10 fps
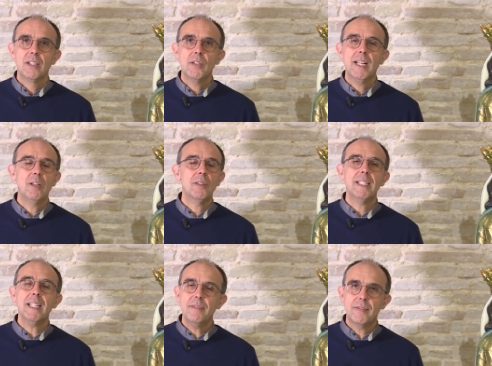Cioè lo
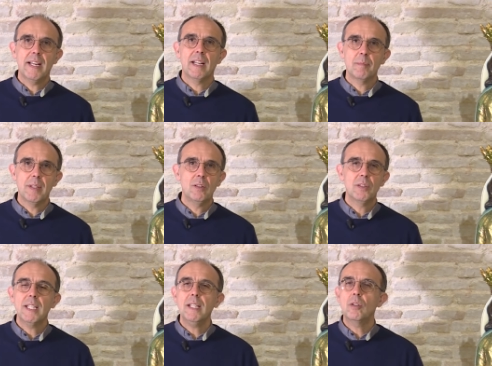stare fermi, lo
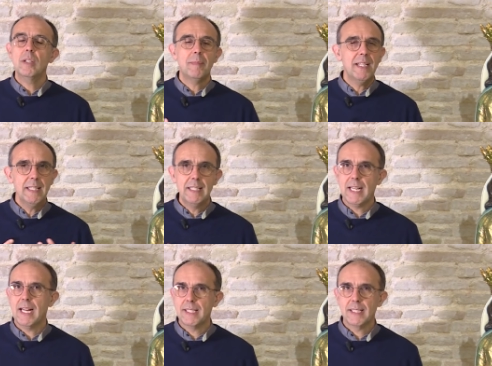stare con le mani in
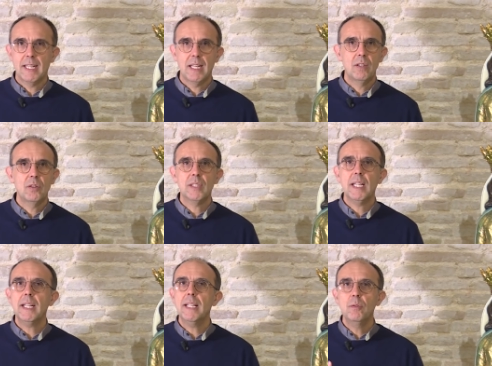tasca, lo
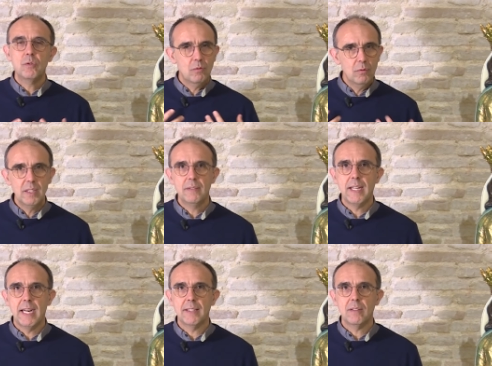stare su un
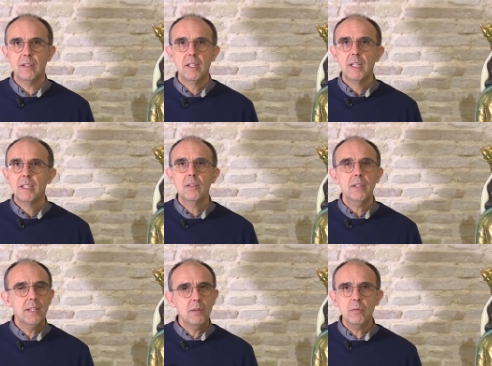divano non
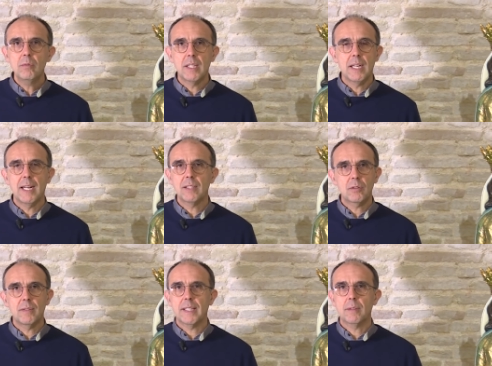aiuta a
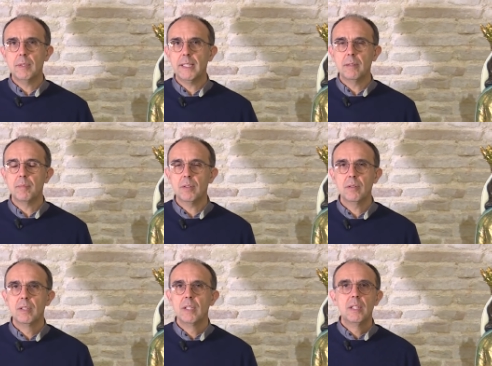trovare equilibrio,
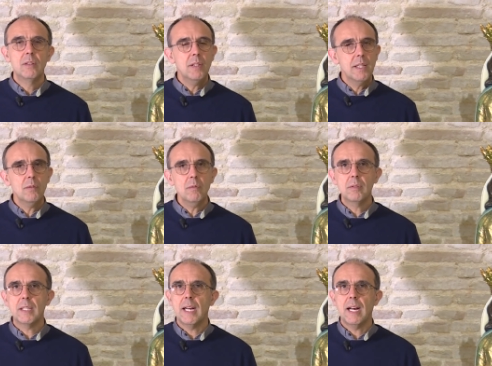non
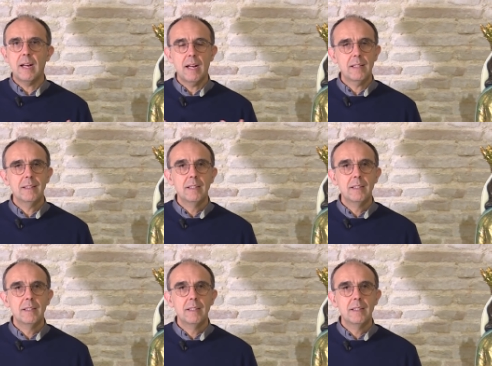aiuta a...